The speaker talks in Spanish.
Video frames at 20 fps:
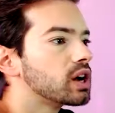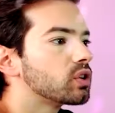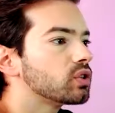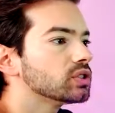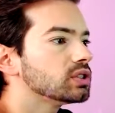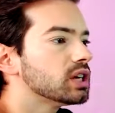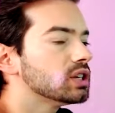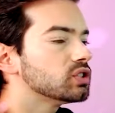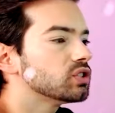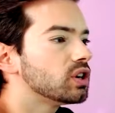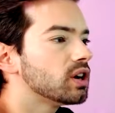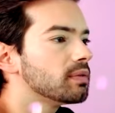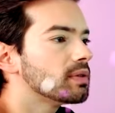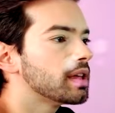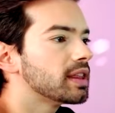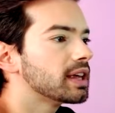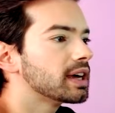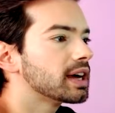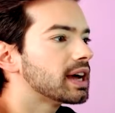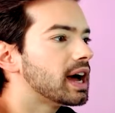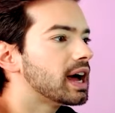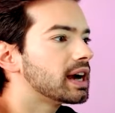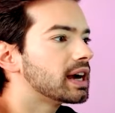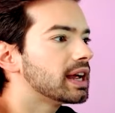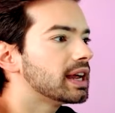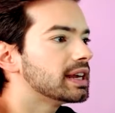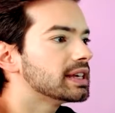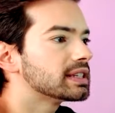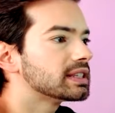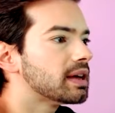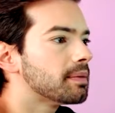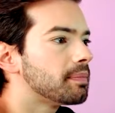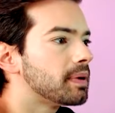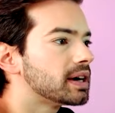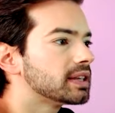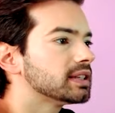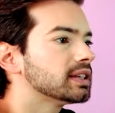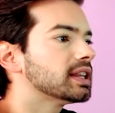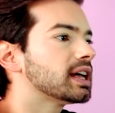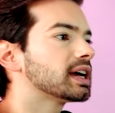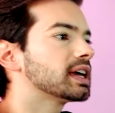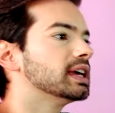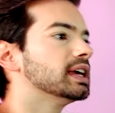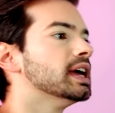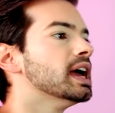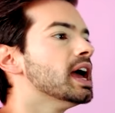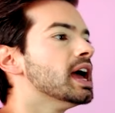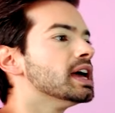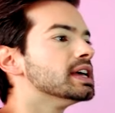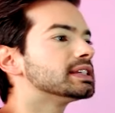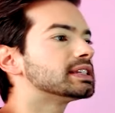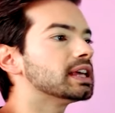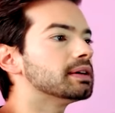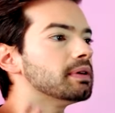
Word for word: rosa yo la voy a dejar en esta parte de aquí. Se